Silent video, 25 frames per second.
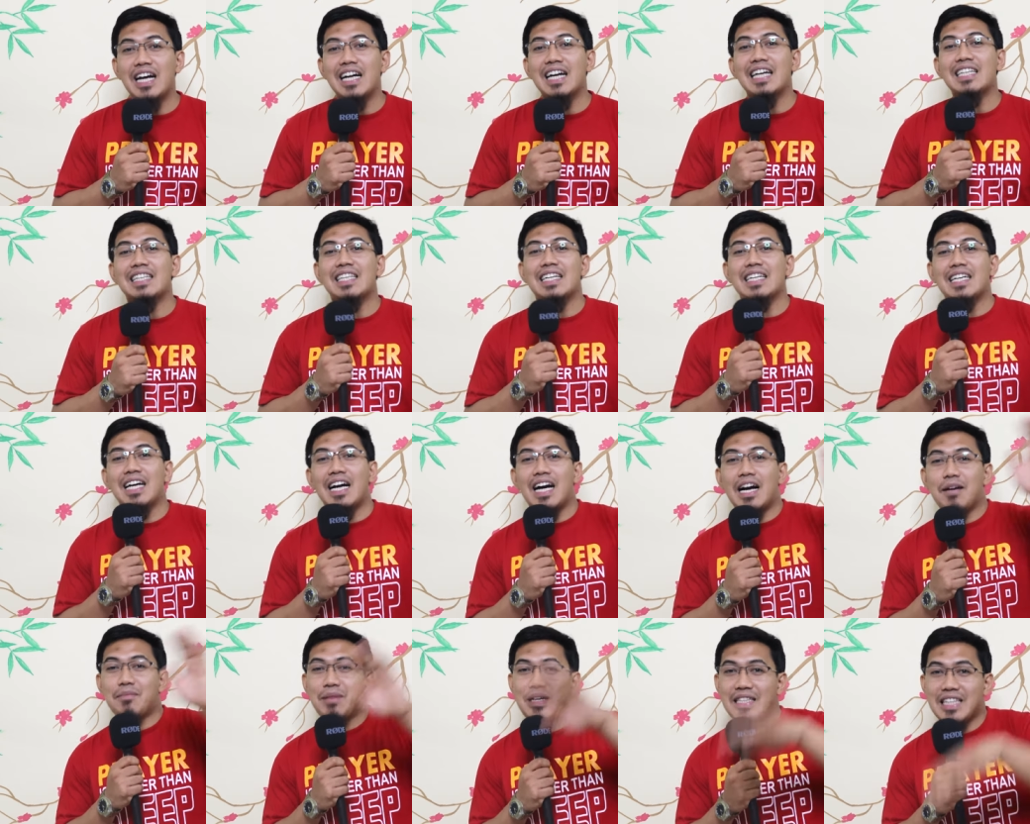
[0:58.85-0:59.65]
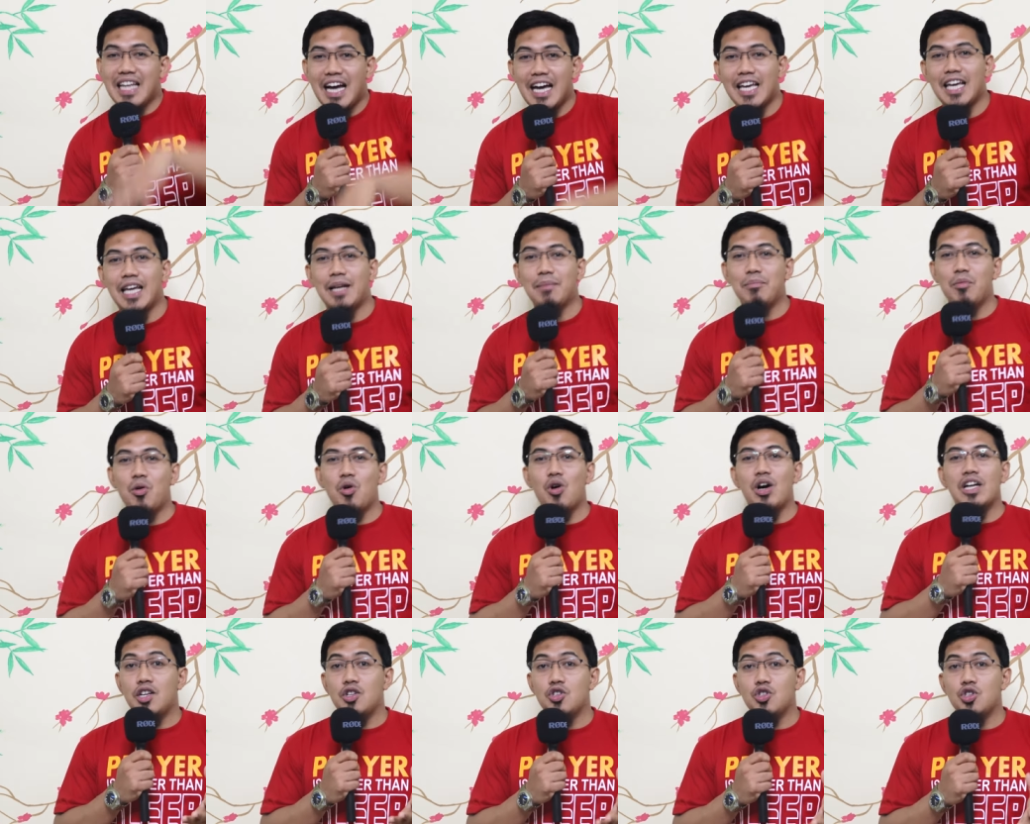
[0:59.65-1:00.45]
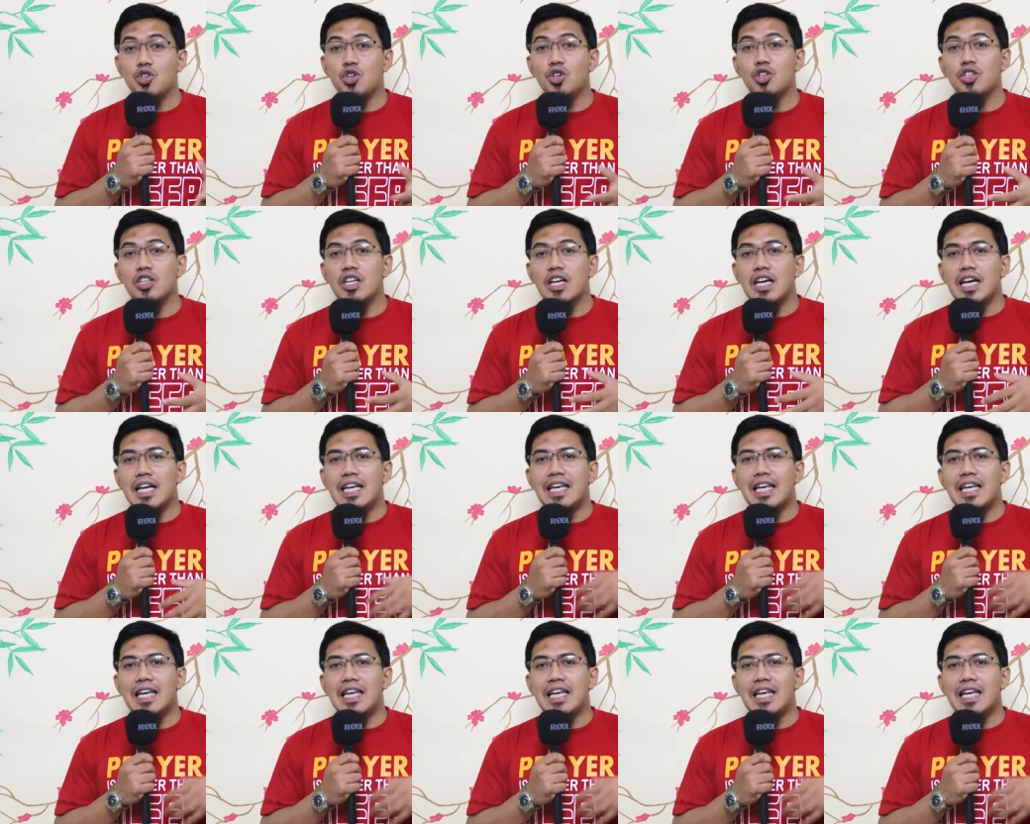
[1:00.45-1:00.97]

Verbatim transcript: hanggat hanggang kamatayan mo. In short,